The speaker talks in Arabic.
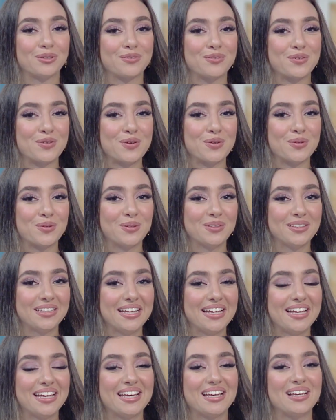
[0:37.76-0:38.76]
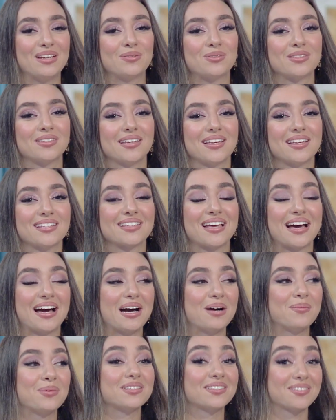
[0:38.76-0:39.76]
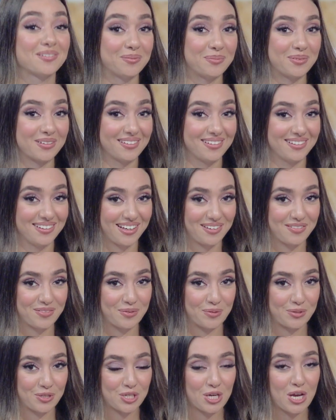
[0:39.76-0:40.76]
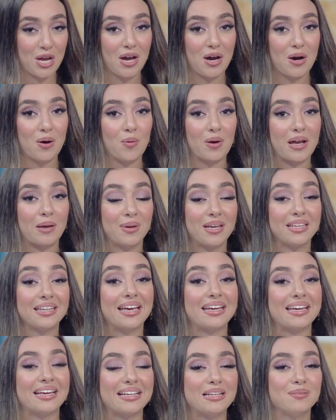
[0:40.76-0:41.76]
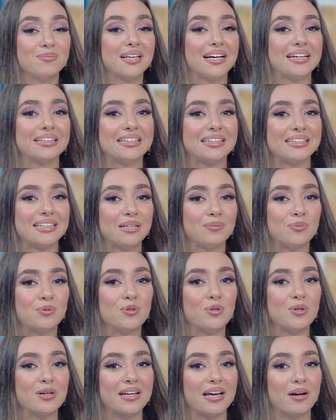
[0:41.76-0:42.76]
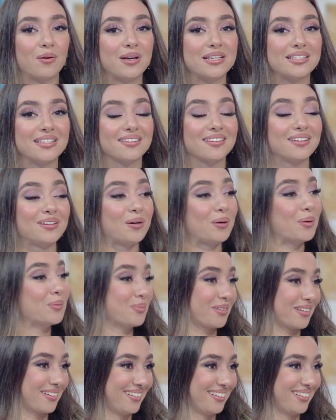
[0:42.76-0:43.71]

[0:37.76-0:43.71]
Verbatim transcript: في هو هون الاستاذ احمد صابر اللايف كوتش وكمان هيكلمنا عن كتابه جوازه العمر